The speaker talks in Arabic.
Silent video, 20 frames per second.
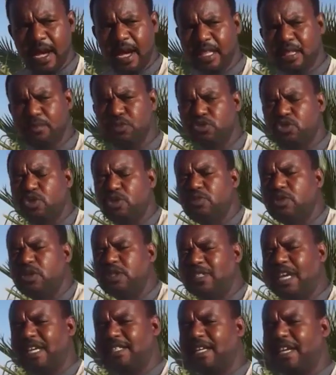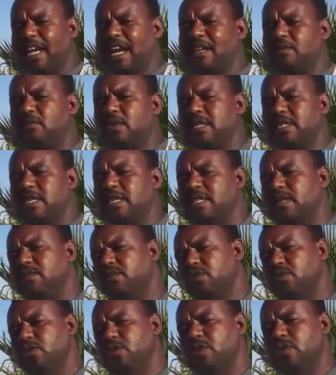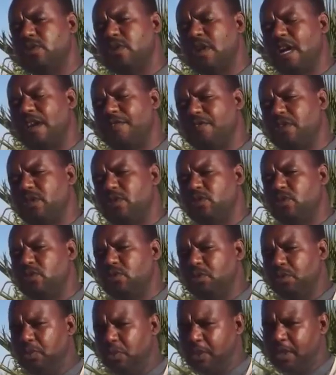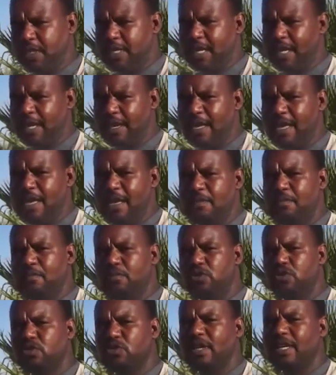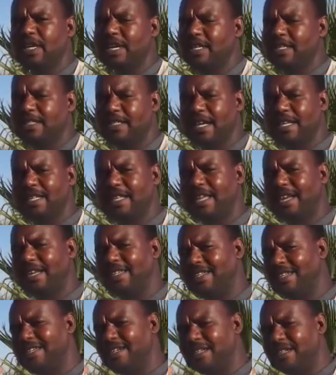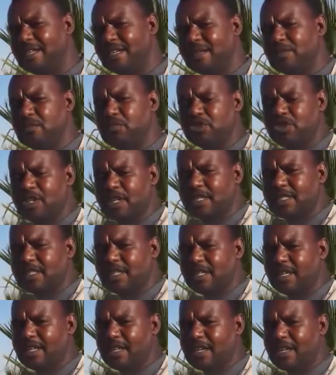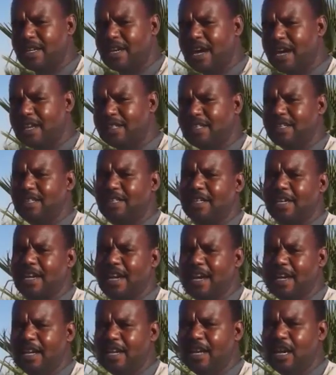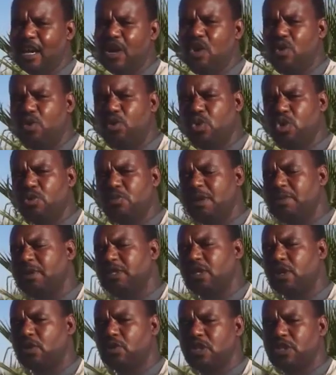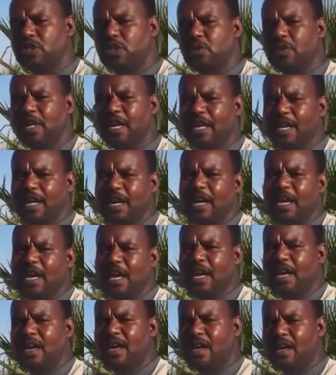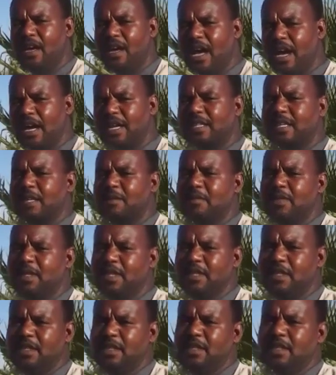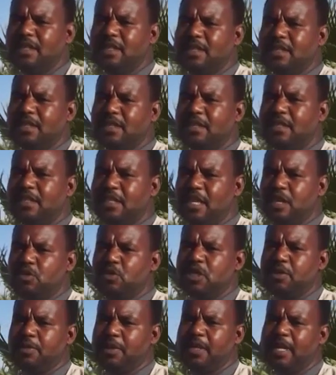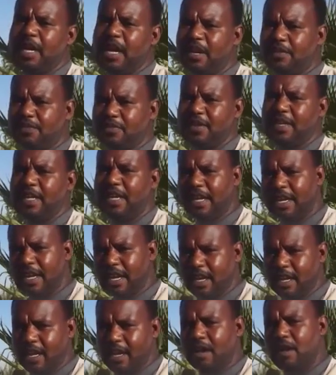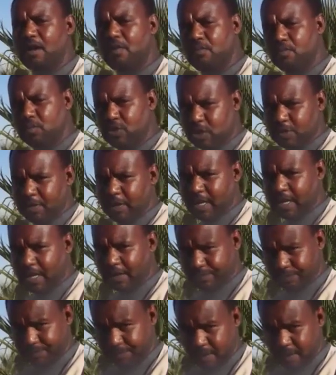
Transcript: هذا المشروع تحت رعاية المؤسسة منذ 2009 منذ أن كانت هذه الأرض مجرد أرض قاحلة واليوم كما ترون تحوي على آه، أكثر من 72 آه، ألف نخلة مثمرة